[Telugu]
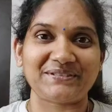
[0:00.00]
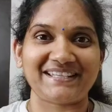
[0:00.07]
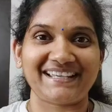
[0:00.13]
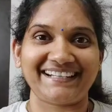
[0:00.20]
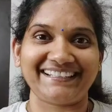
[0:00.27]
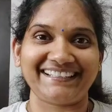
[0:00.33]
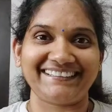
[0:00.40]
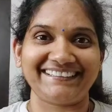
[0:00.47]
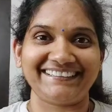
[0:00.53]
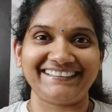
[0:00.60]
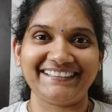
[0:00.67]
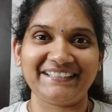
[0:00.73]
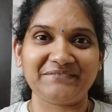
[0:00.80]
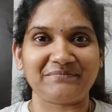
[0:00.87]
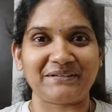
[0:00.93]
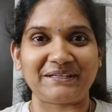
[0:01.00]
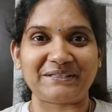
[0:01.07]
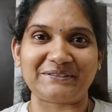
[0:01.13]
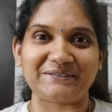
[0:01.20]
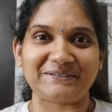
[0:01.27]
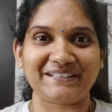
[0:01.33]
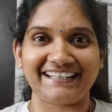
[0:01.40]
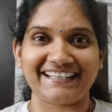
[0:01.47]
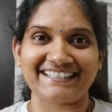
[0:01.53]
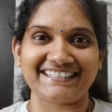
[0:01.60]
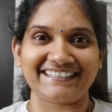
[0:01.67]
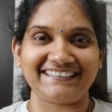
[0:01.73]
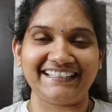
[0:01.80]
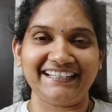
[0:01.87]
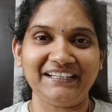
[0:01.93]
చూసారు కదండి మీకు కూడా
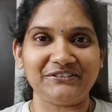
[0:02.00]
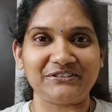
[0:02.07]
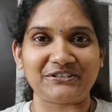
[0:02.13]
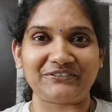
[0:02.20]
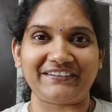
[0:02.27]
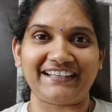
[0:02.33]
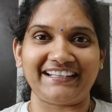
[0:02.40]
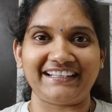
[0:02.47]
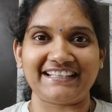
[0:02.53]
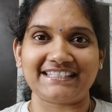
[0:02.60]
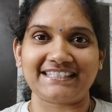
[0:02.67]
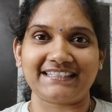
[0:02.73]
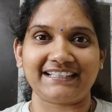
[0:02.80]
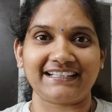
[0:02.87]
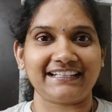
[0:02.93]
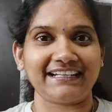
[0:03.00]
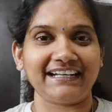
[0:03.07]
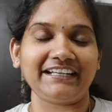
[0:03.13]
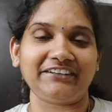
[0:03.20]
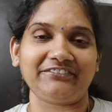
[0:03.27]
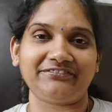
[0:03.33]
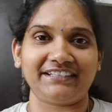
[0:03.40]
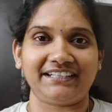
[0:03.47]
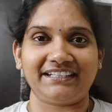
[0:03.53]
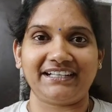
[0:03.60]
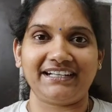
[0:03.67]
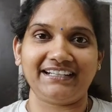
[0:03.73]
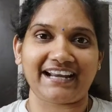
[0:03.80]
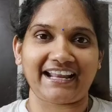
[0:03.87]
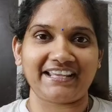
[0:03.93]
నచ్చిందా ఒకవేళ నచ్చితే కనుక
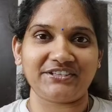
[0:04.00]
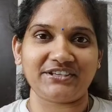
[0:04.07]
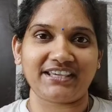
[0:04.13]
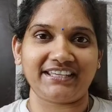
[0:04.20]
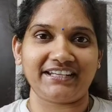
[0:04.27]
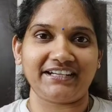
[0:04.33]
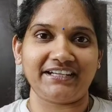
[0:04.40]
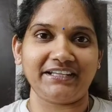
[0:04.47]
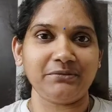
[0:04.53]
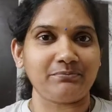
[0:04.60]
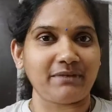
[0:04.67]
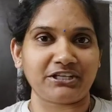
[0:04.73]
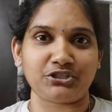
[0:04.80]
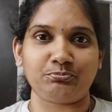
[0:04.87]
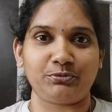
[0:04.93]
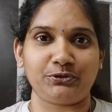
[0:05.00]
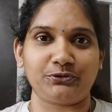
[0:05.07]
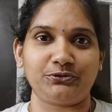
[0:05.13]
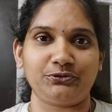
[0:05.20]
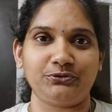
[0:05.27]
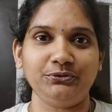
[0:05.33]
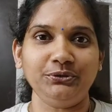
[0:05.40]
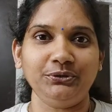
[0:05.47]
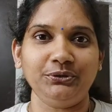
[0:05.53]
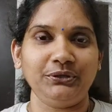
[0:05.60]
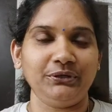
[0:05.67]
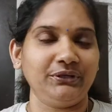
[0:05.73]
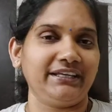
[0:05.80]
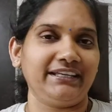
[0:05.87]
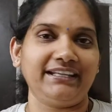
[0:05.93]
డెఫినెట్గా ట్రై చేయండి మర్చిపోవద్దు
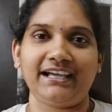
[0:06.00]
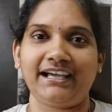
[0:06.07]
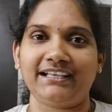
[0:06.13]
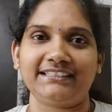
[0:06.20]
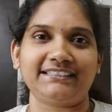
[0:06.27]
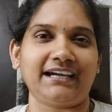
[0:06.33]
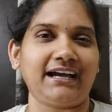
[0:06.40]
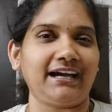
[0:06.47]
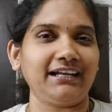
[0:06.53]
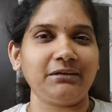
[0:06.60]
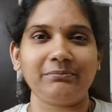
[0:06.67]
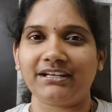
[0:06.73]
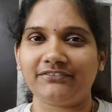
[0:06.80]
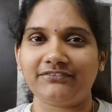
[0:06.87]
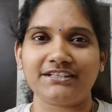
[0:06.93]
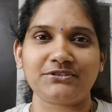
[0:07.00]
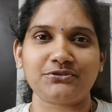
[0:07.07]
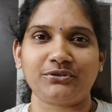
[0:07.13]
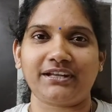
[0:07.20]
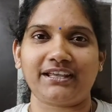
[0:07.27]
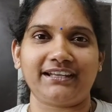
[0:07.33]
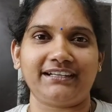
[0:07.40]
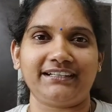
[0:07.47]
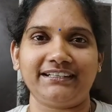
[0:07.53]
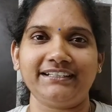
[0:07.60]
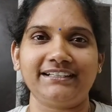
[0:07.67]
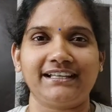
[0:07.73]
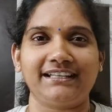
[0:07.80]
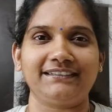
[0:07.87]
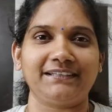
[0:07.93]
ఇలా చాలా బెనిఫిట్స్ ఉన్నాయండి
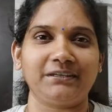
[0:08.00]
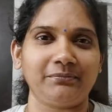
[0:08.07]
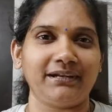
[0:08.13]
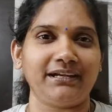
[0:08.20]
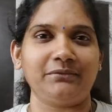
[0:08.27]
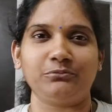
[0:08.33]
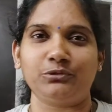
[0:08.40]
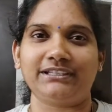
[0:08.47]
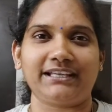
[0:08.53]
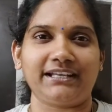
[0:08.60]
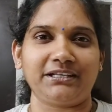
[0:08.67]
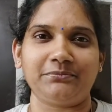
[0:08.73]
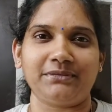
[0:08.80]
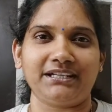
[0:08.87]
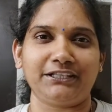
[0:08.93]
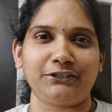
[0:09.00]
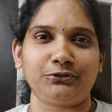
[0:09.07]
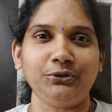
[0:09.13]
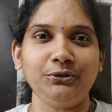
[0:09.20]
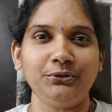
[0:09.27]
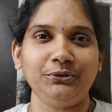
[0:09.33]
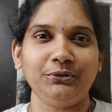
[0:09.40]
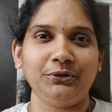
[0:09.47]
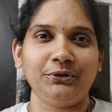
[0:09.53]
గంధం అండ్ ముల్తానీ మిట్టితో